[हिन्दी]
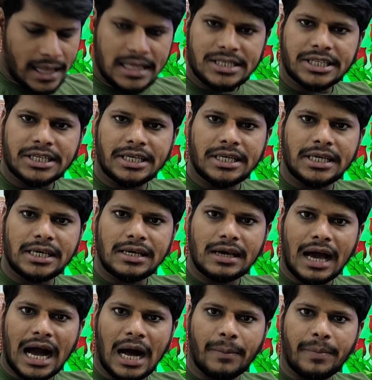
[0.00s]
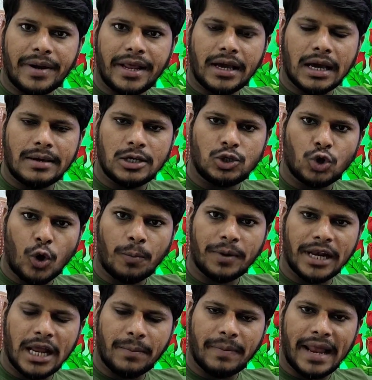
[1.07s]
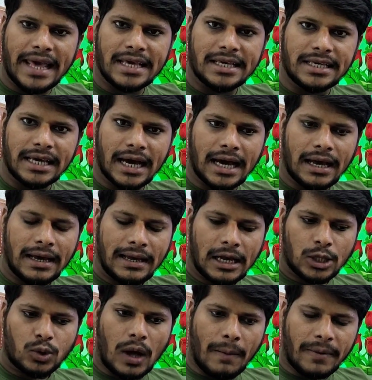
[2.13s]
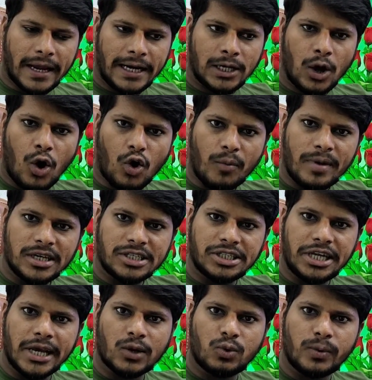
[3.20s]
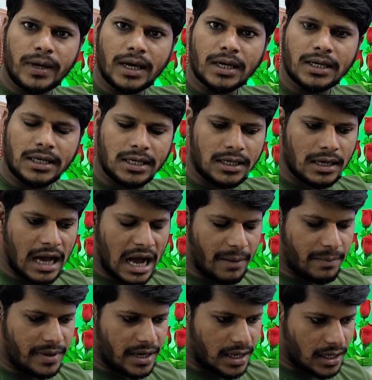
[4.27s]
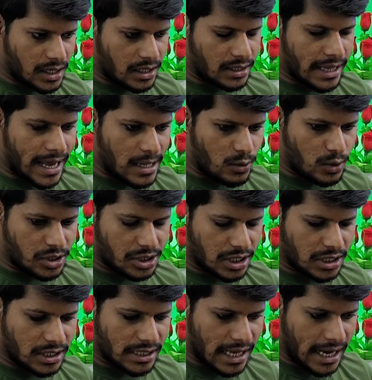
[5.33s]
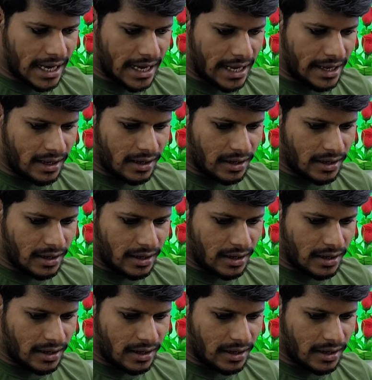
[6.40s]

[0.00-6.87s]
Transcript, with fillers: जैसे कि आपने कहीं जॉब के लिए अप्लाई किया तो आपके डॉक्यूमेंट चेक हुए कि आपने कितना एजुकेशन किया है